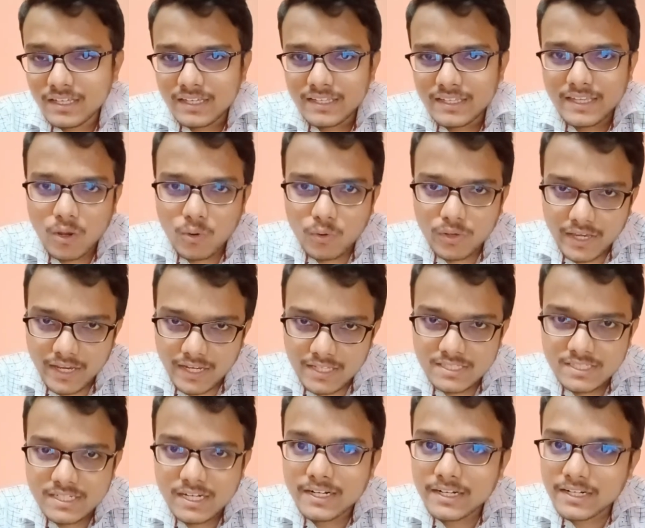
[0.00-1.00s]
या कोई एक
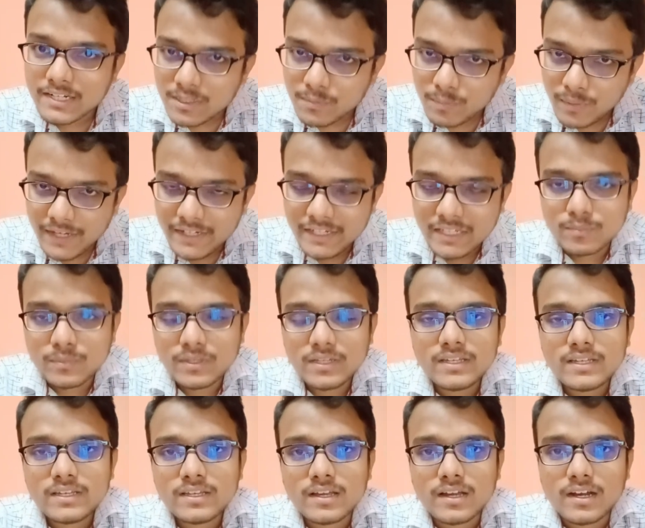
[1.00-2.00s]
अच्छा ट्रिपल आई में
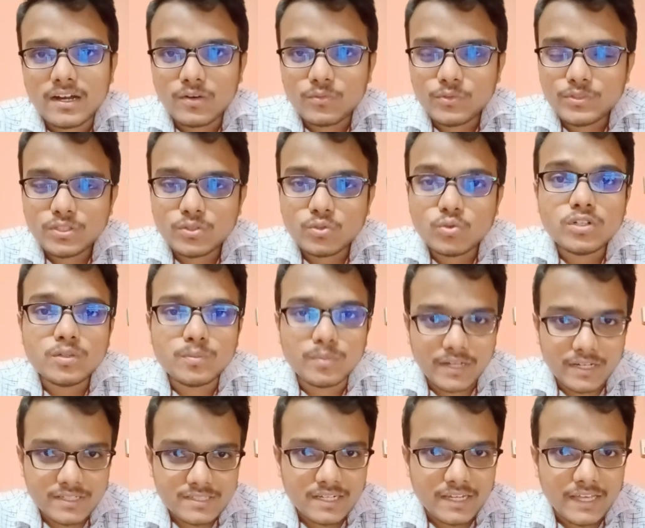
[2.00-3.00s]
विथ गुड
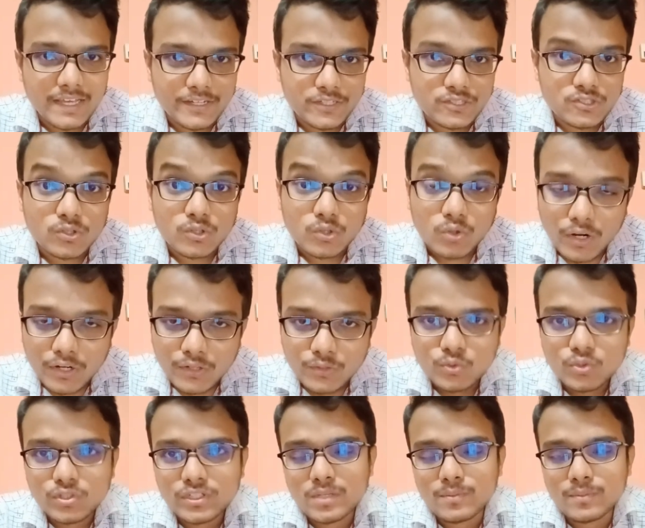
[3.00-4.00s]
ब्रांच लाइक जो नॉन
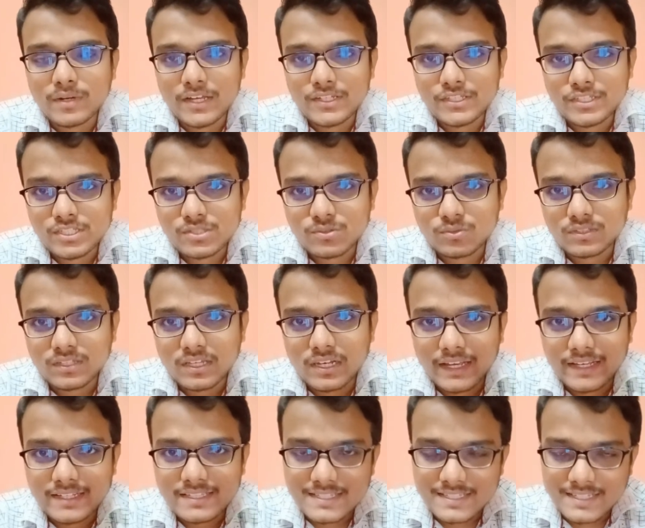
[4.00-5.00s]
कोर के ब्रांचेस होते हैं
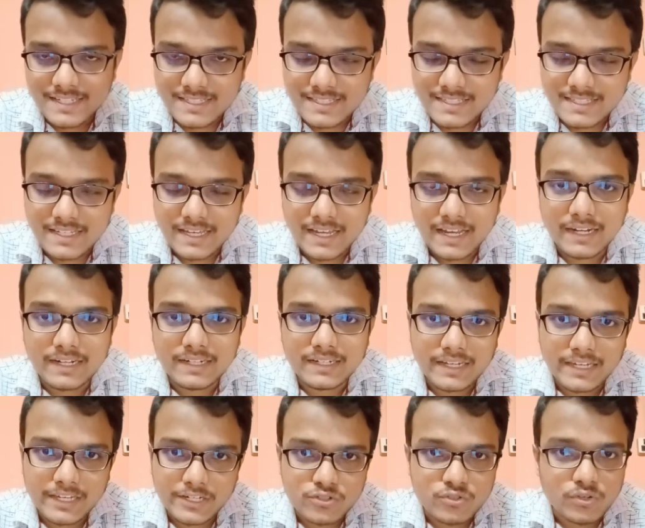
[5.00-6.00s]
लाइक सी एस सी एंड
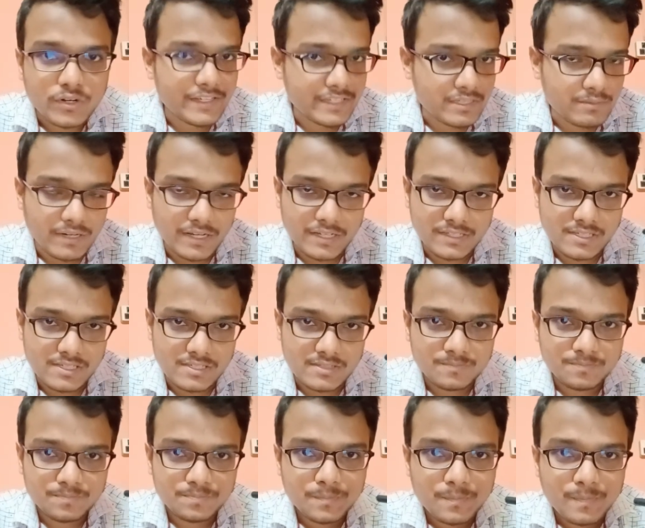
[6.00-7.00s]
इलेक्ट्रॉनिक्स ब्रांचेस
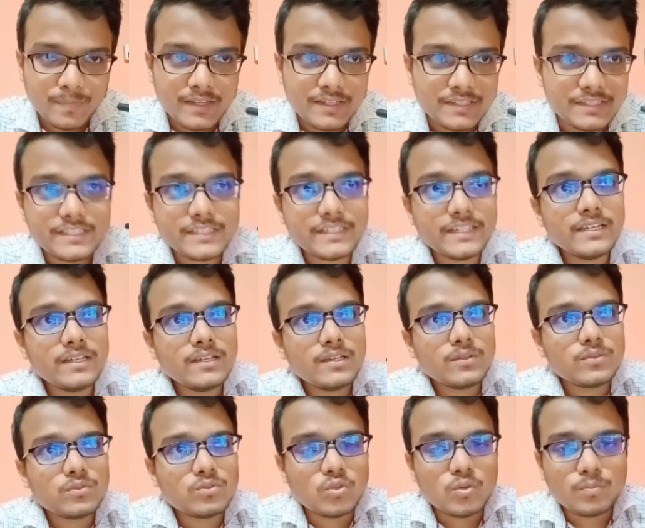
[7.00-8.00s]
ठीक है
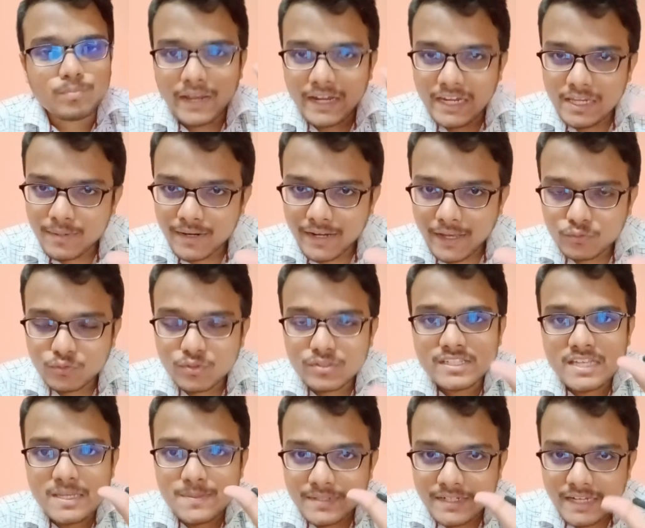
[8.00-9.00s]
तो पहली बार आए हो तो
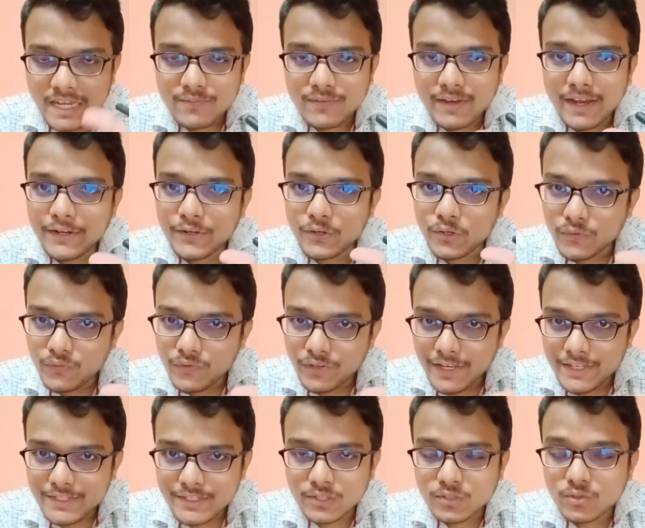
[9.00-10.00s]
सब्सक्राइब एंड
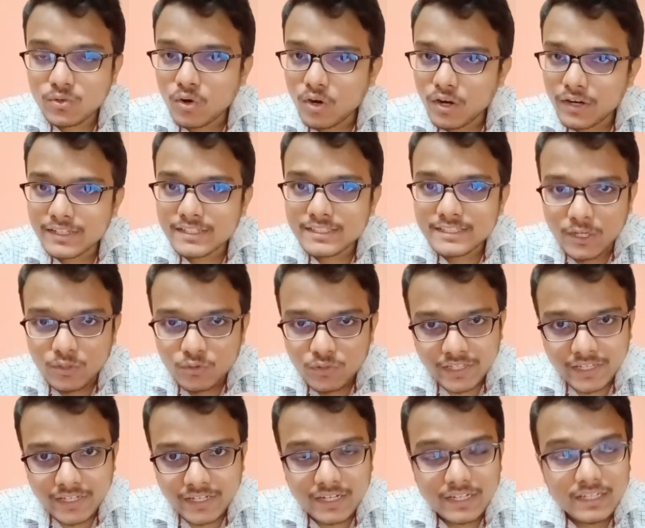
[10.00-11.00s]
नोटिफिकेशन को ऑन जरूर
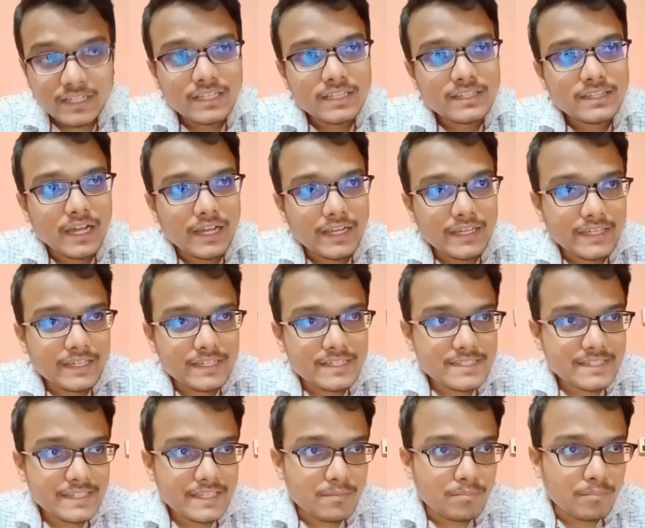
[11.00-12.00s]
रखिएगा ताकि
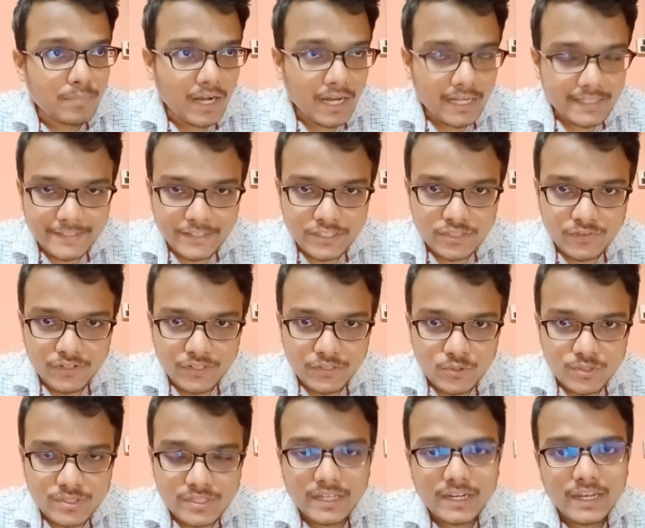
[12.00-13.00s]
इसके बाद के जो
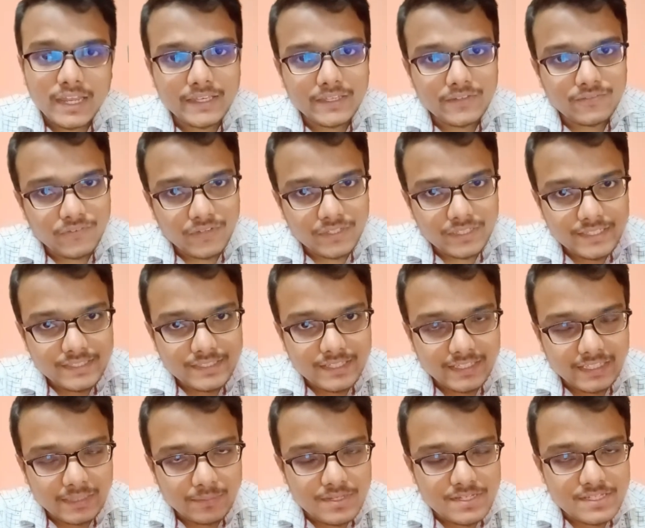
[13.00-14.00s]
वीडियोज़ हैं लाइक फिजिक्स
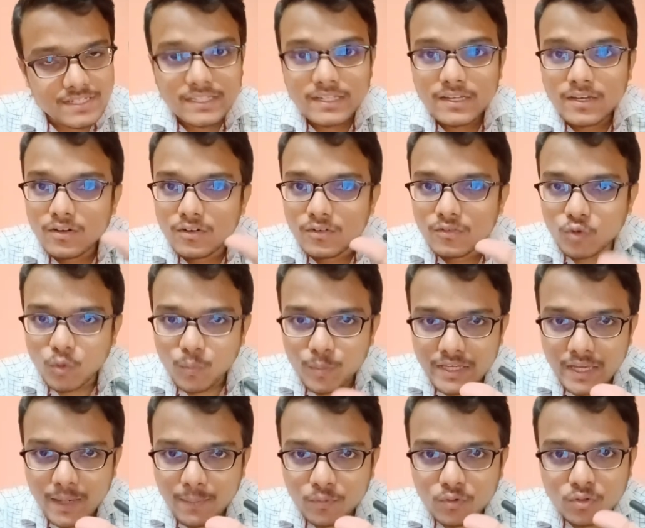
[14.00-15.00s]
एंड केमिस्ट्री वो
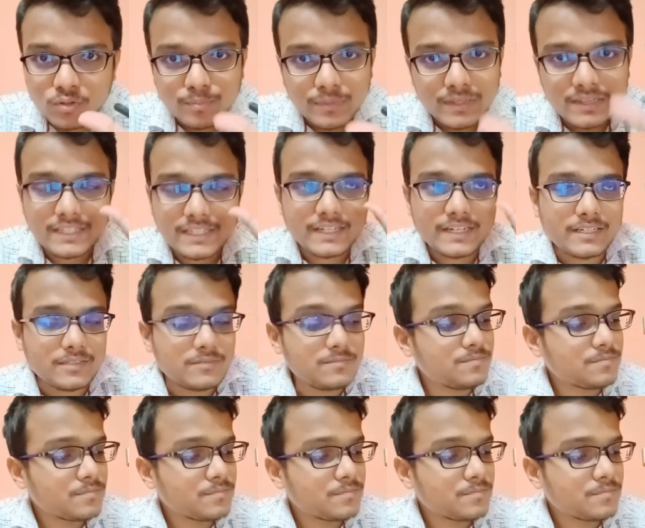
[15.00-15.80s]
भी आपको मिलते रहें